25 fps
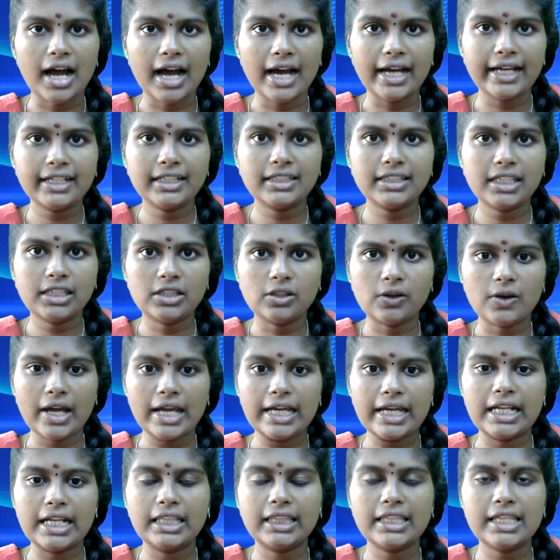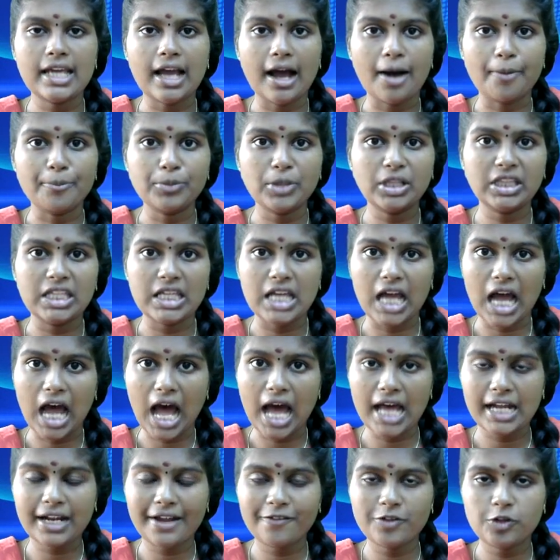ஆயிரத்தி தொள்ளாயிரத்தி ஐம்பத்தி
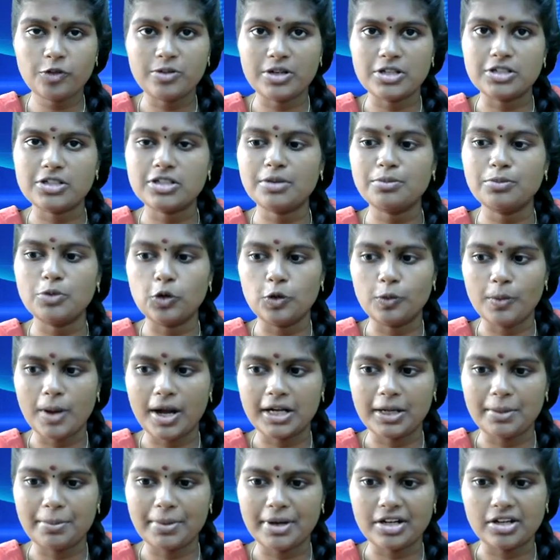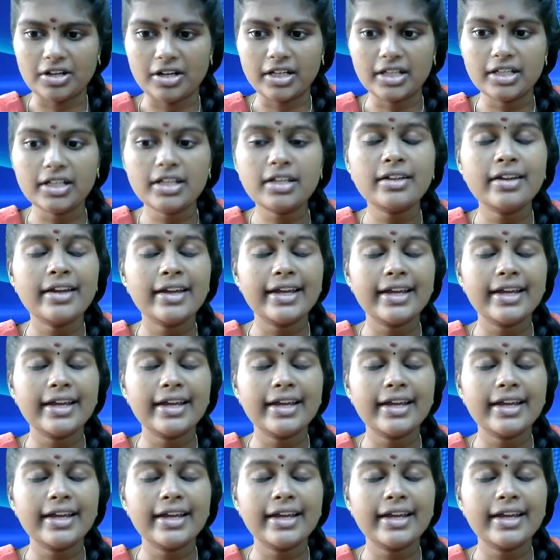ஆறாவது வருஷம் உருவாக்கப்பட்டிருக்கு